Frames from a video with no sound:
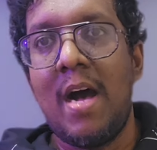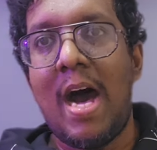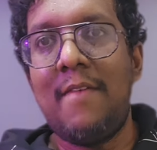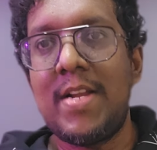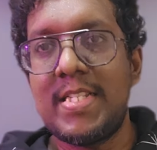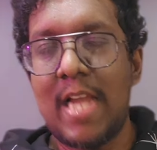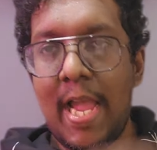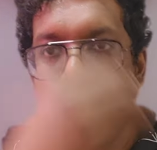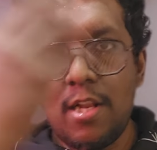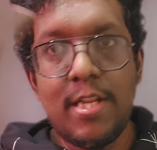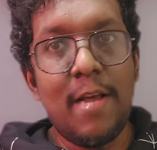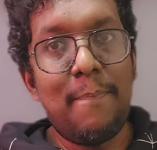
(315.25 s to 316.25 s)
அவர்
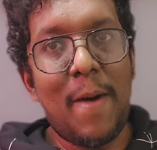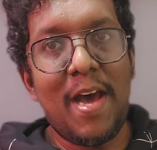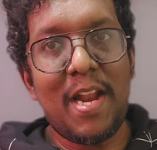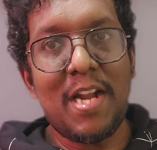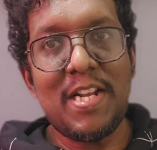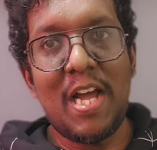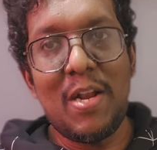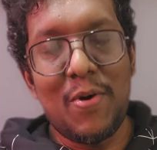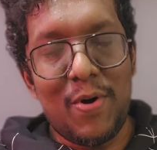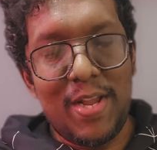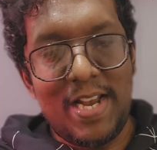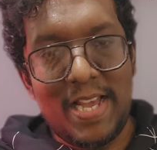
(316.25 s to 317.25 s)
ஜாக்லினை பாராட்டினாலோ
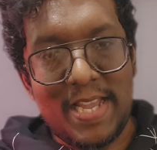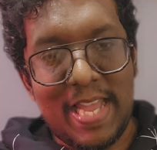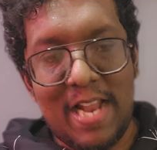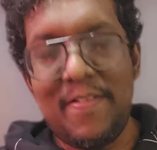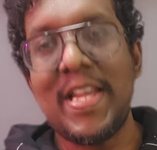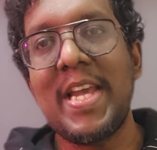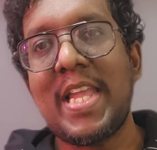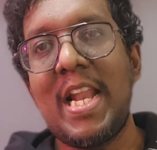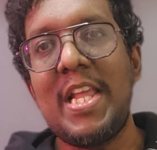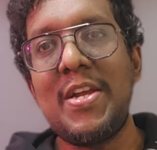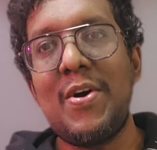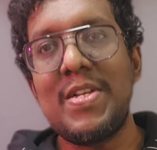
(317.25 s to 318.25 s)
இல்ல கேள்வி
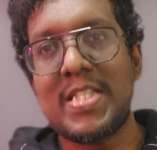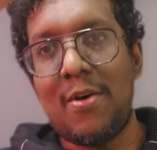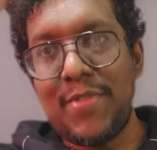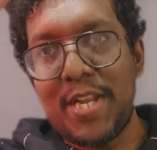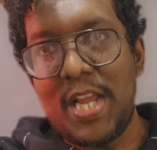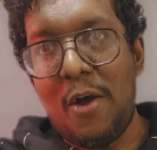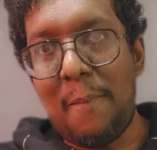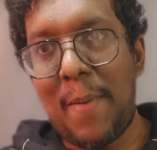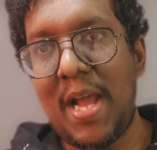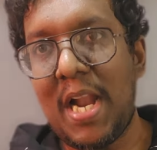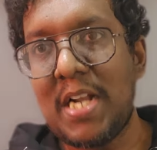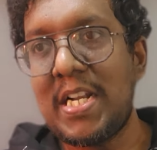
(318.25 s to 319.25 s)
கேட்கலையோ சௌந்தர்யாவை
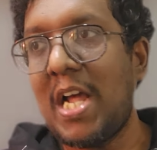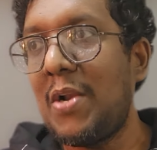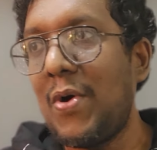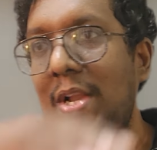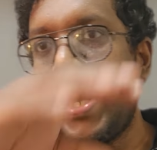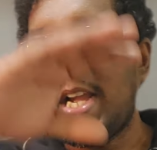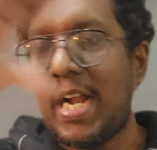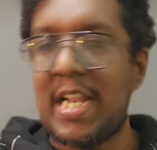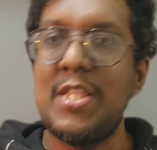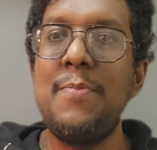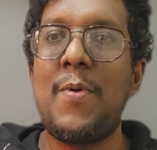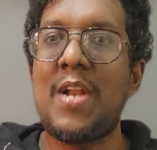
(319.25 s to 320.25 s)
பாராட்டினாலோ இல்ல
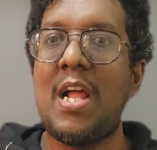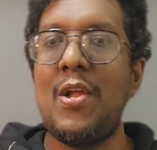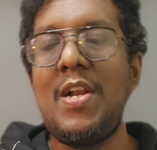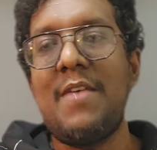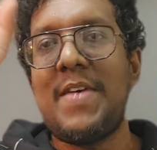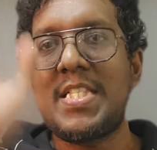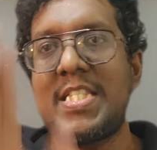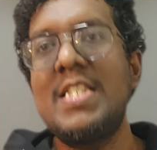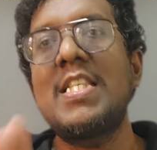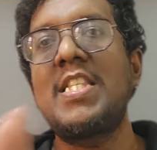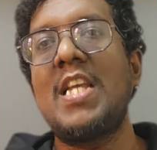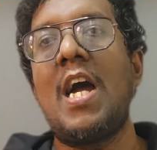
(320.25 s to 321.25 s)
கடந்து போனாலோ இல்ல வச்சு
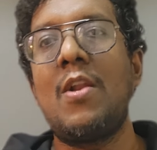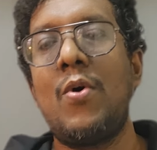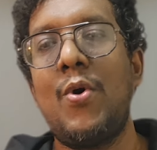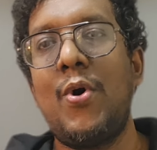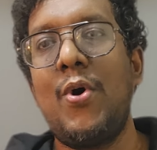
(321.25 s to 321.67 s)
செஞ்சாலோ